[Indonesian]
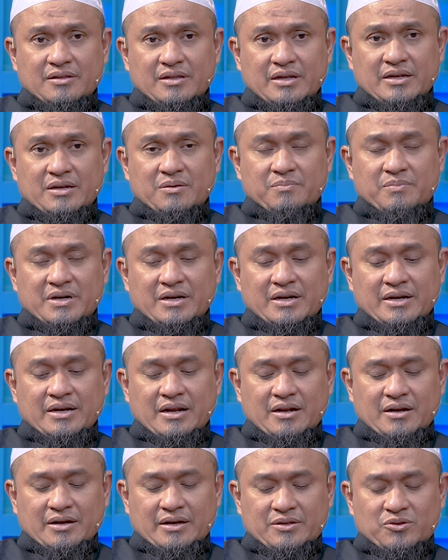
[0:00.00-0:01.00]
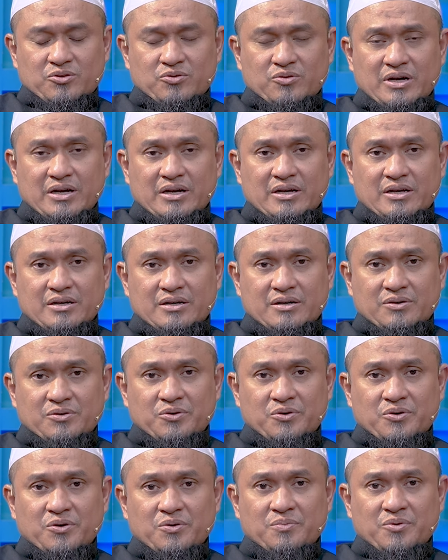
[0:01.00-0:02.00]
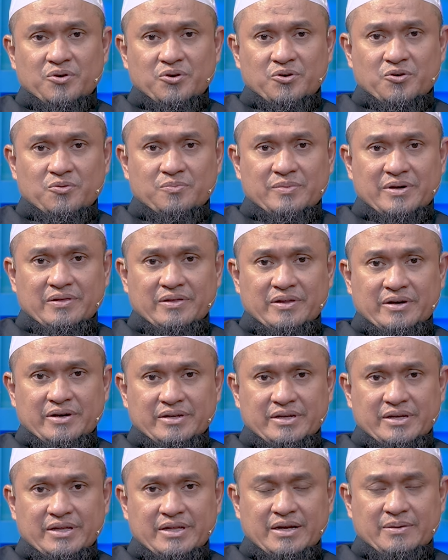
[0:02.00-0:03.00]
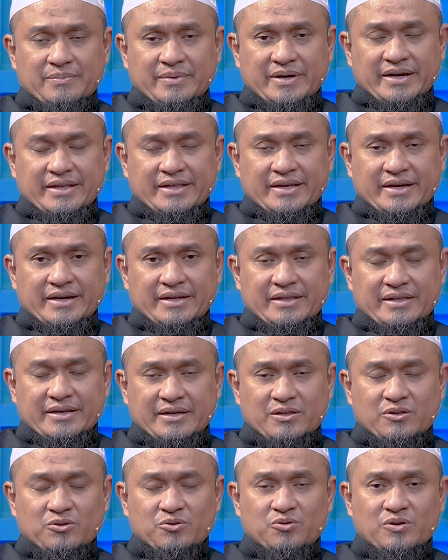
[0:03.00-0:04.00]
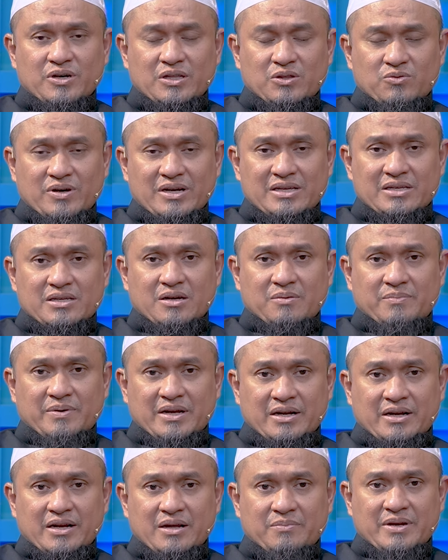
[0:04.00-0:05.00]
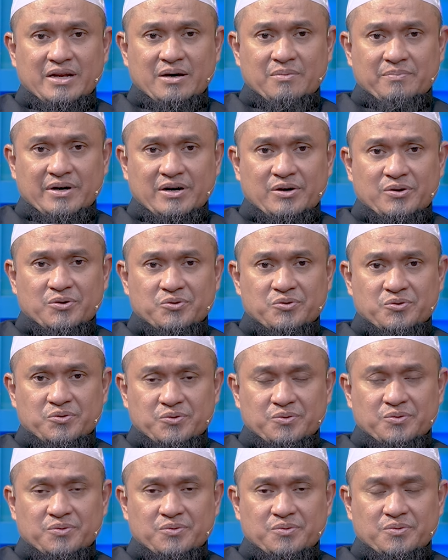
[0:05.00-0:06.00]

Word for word: dan diperkenalkan juga hukum-hukum Allah di dalam ayat-ayat. dan itu juga tugasnya para nabi dan para rasul.